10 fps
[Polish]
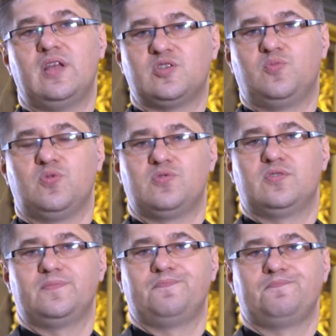nasz Bóg.
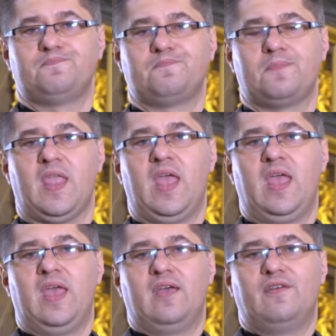
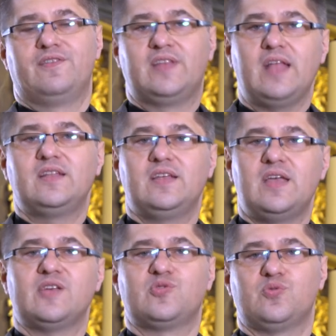Wtedy
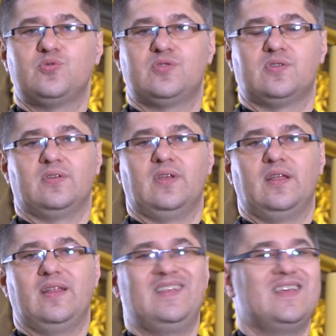Jezus,
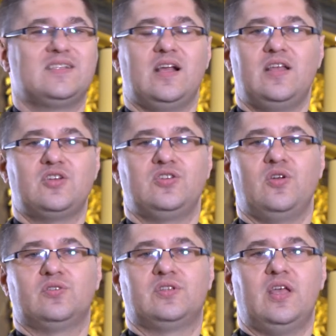niezależnie
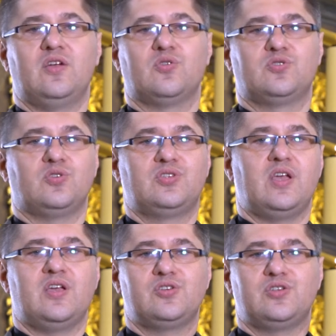od tego, co
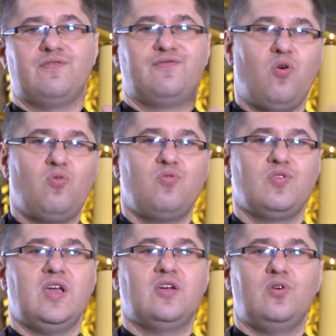dzieje się wokół
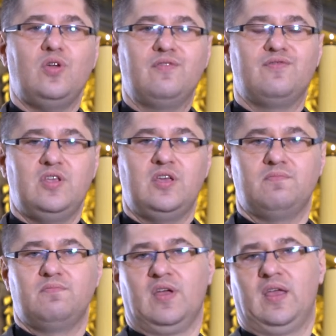Niego i w
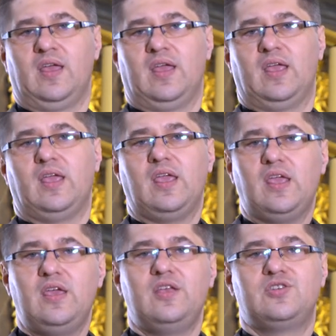Nim,
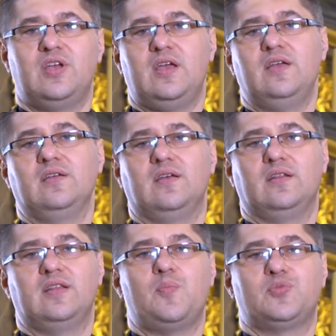idzie
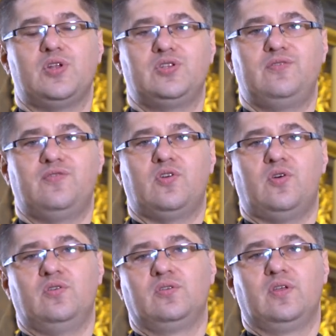
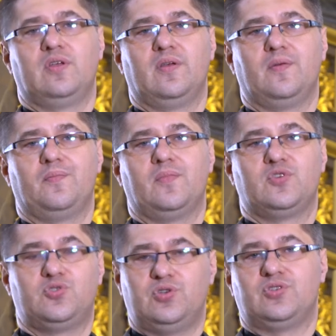naprzeciwko
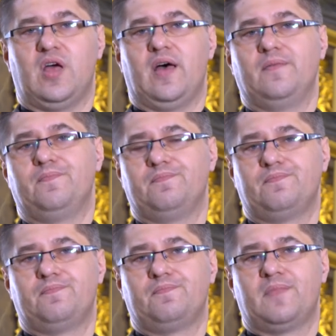krzyża.
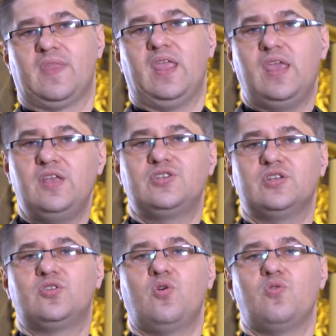Idzie
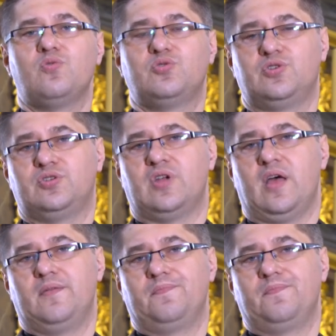drogą krzyża.